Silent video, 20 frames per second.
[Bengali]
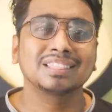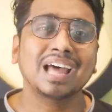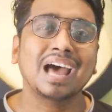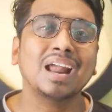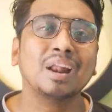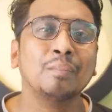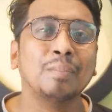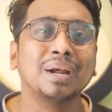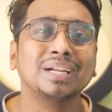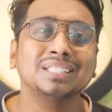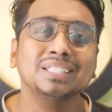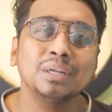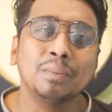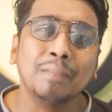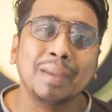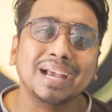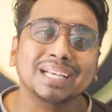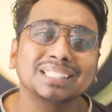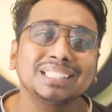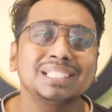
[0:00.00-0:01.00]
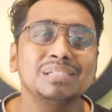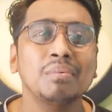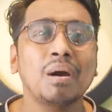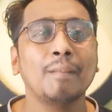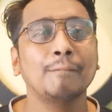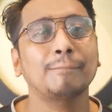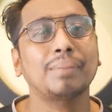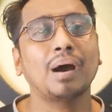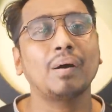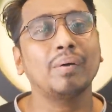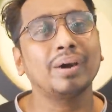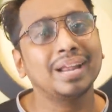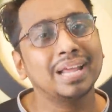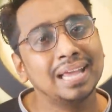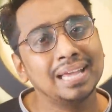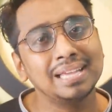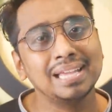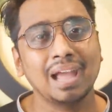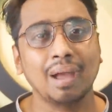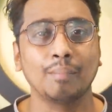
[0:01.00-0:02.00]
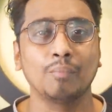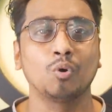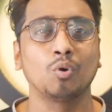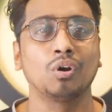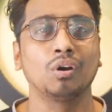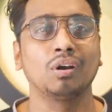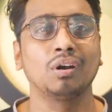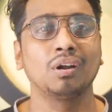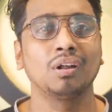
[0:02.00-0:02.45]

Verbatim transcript: তার বাসির ম্যাক্সিমাম পাওয়ার এই এমন